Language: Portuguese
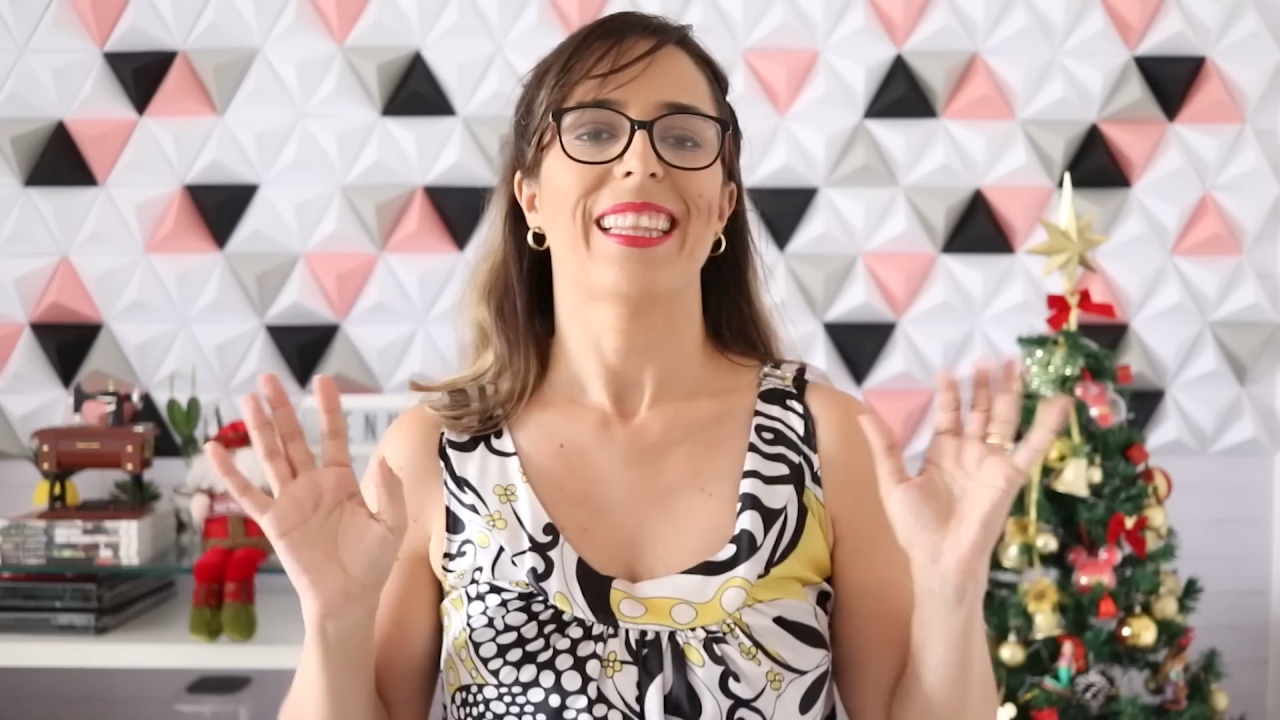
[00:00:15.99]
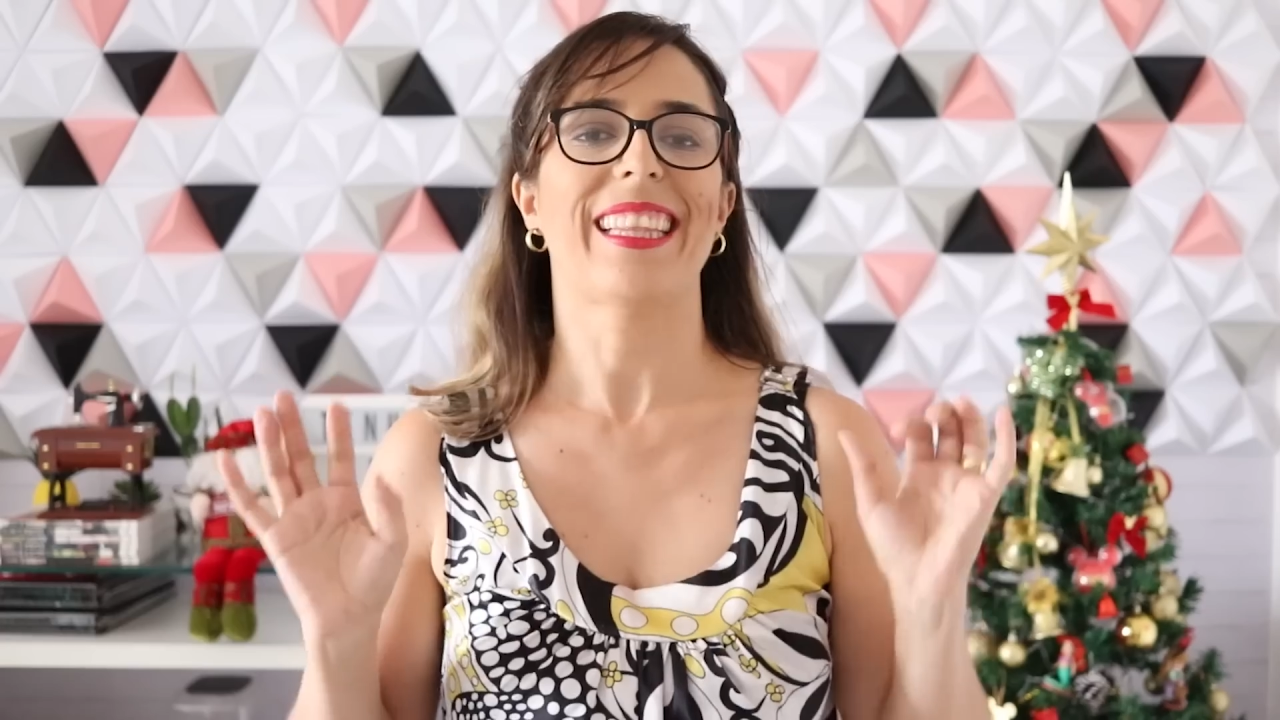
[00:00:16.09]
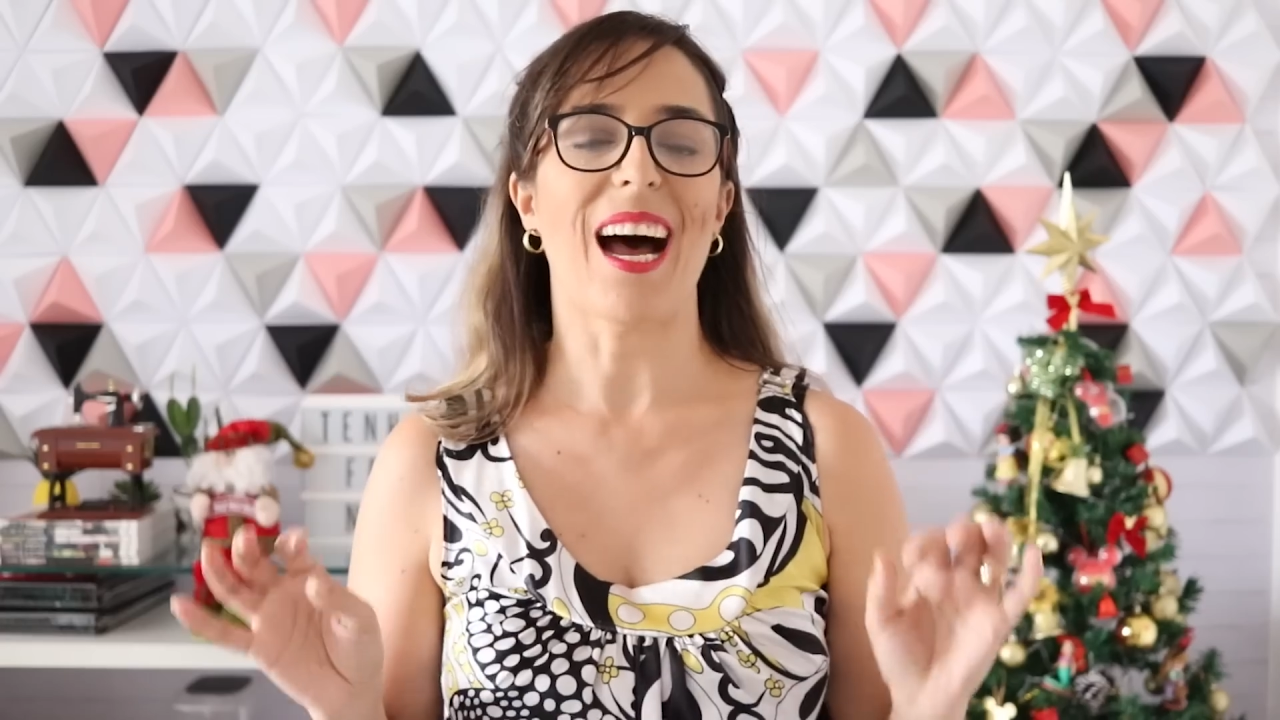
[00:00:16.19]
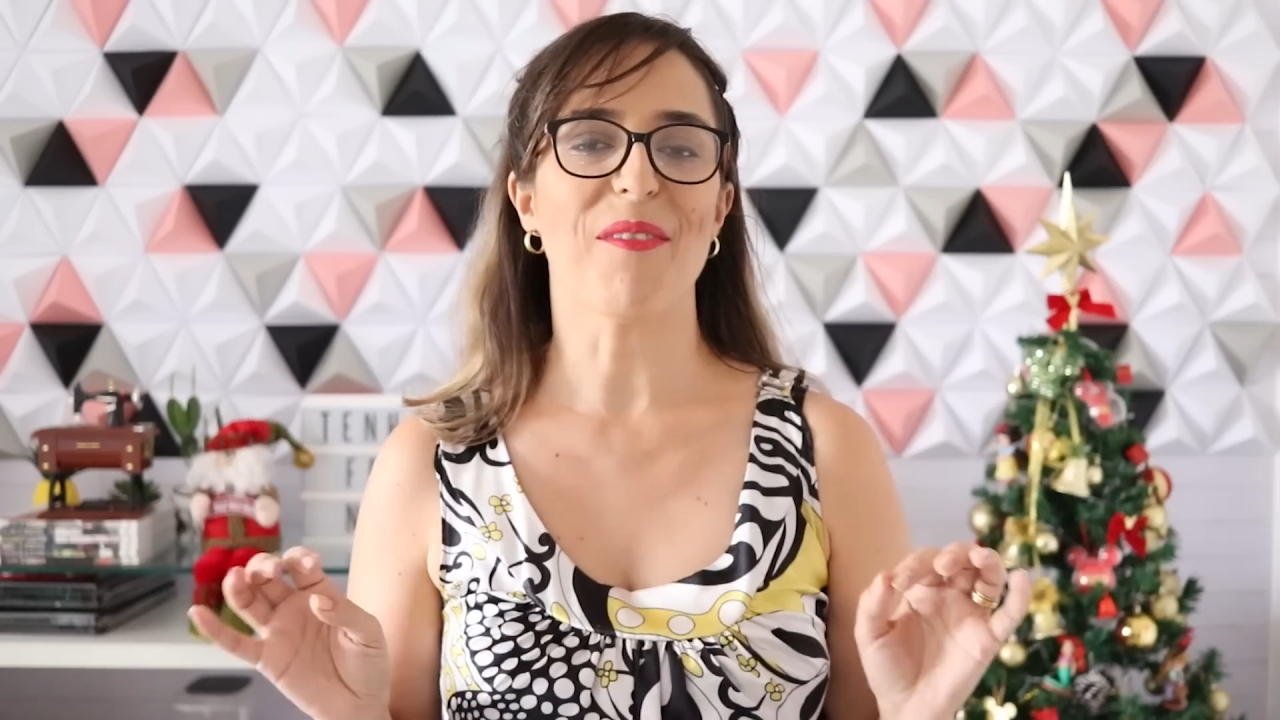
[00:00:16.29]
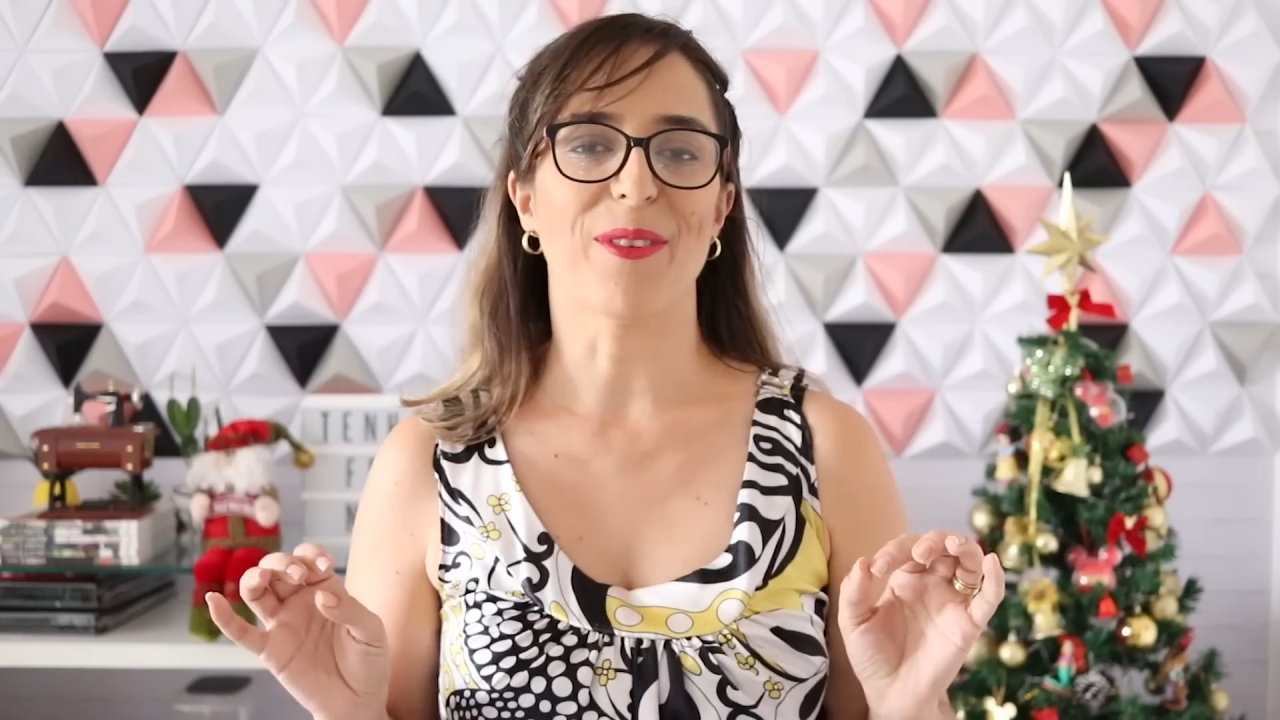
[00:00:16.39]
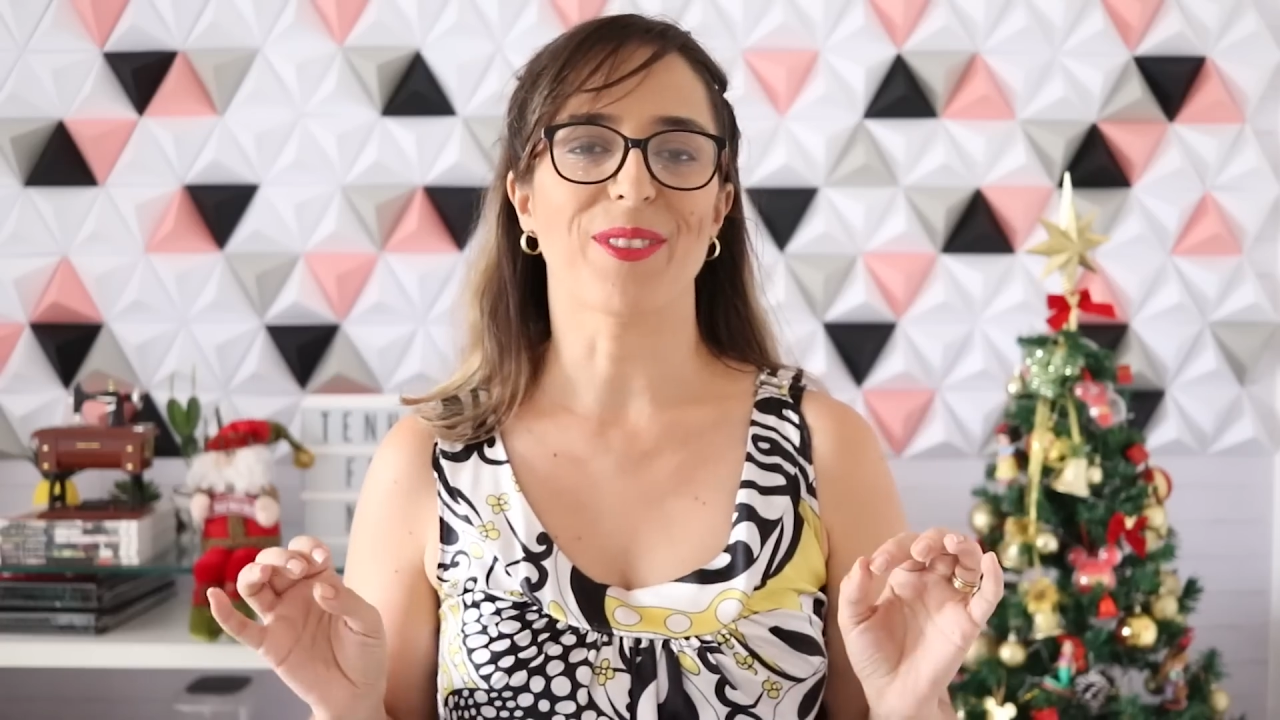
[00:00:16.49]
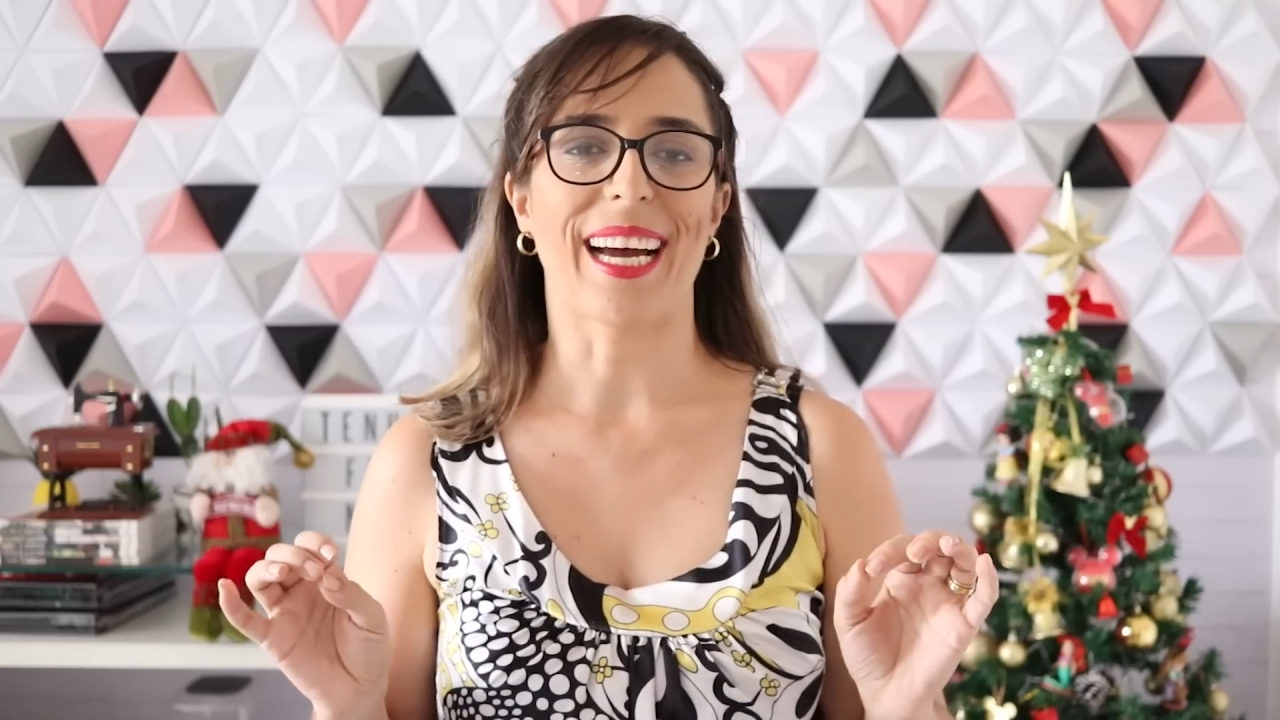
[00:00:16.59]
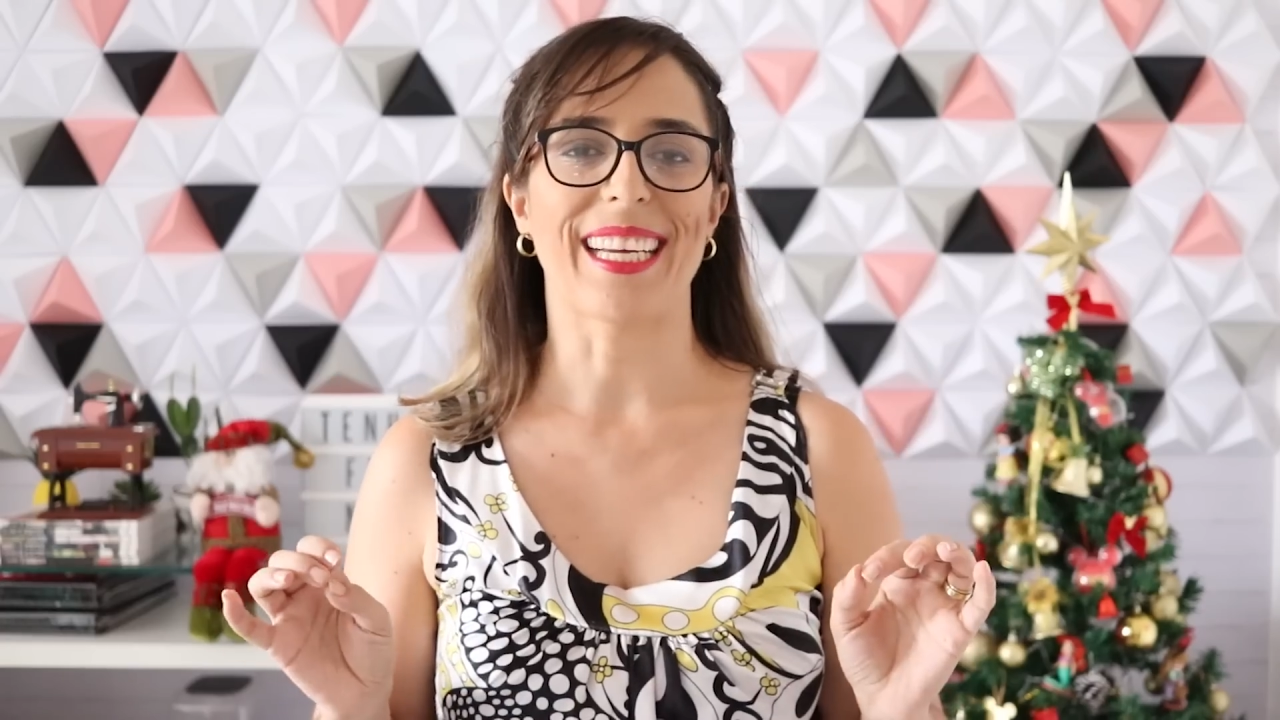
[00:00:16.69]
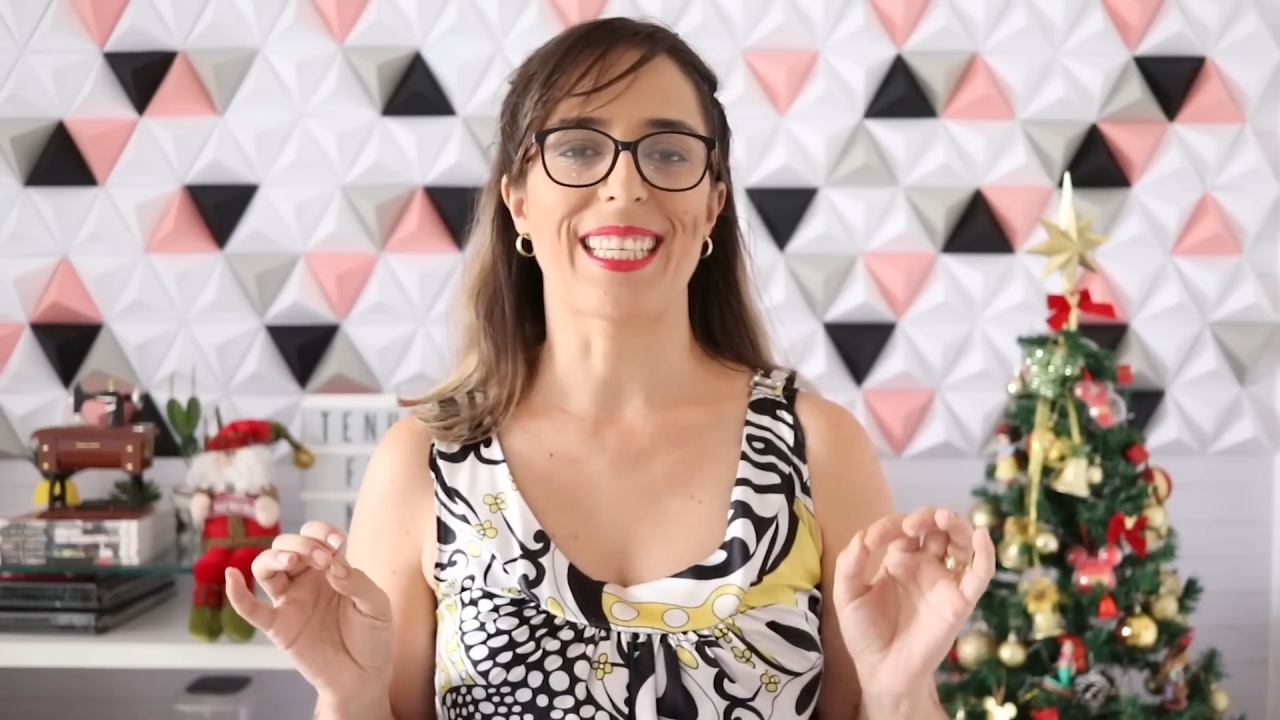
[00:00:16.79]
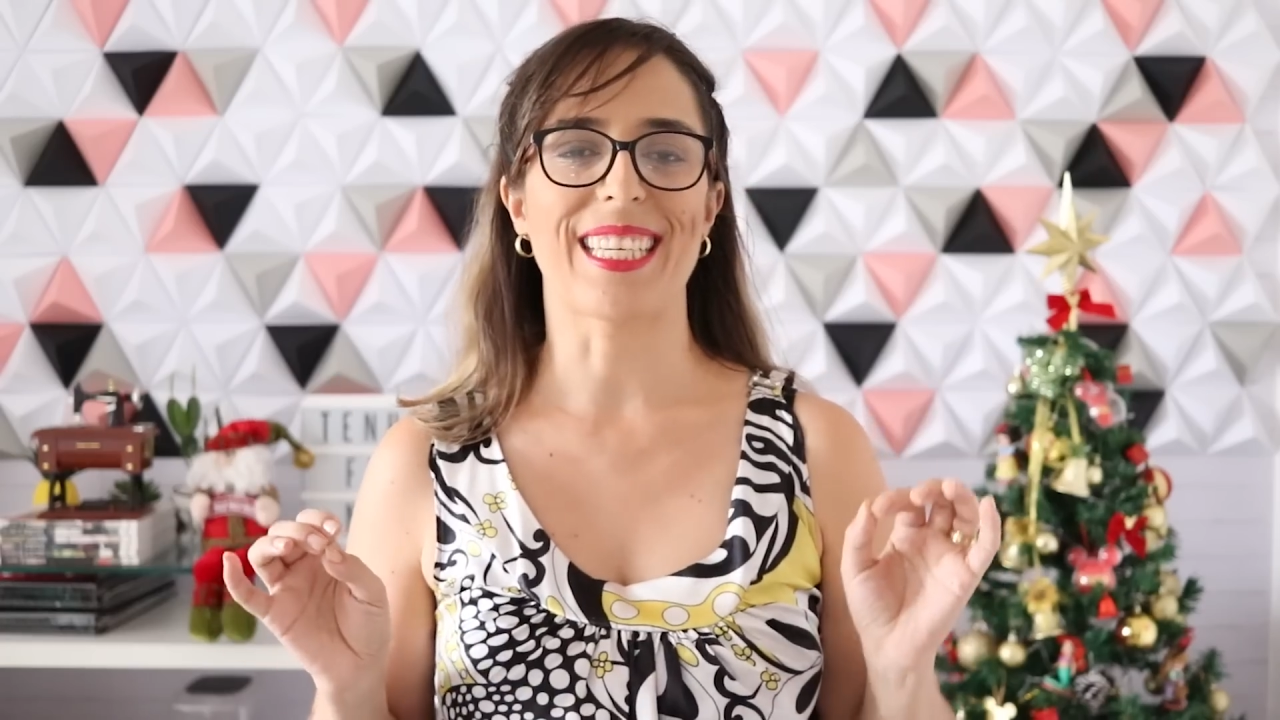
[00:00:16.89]
dá
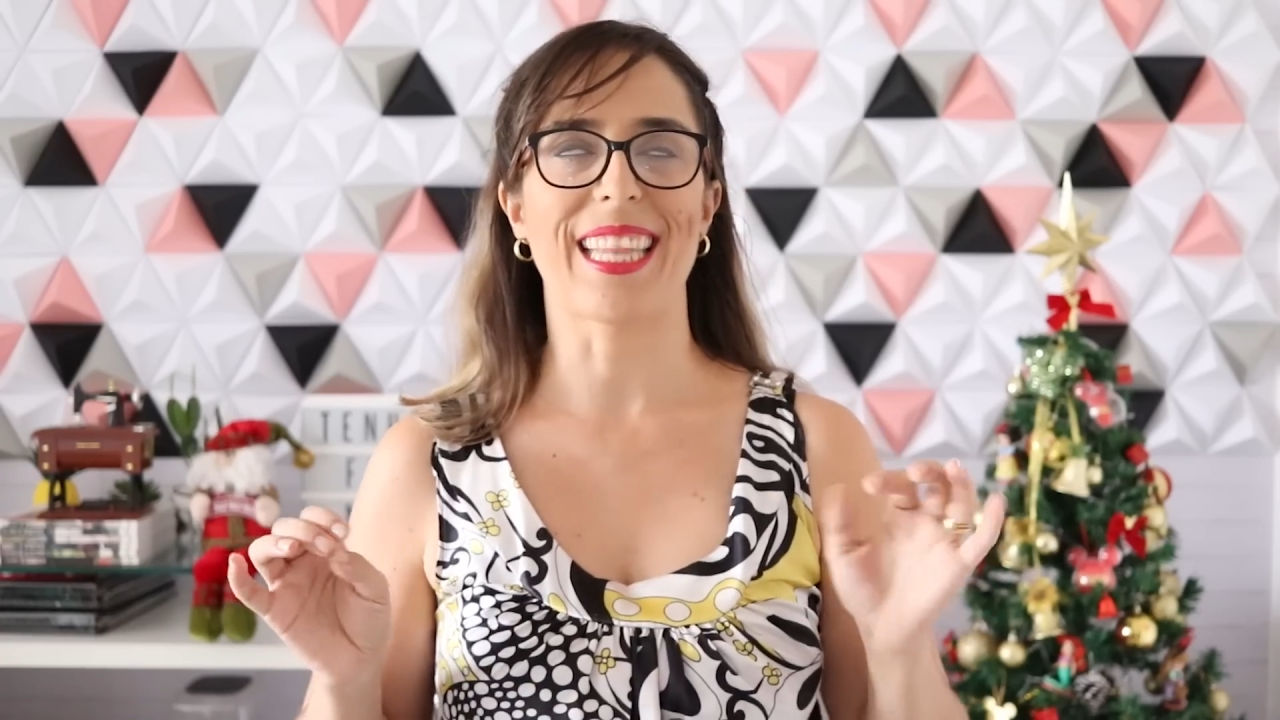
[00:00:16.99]
vontade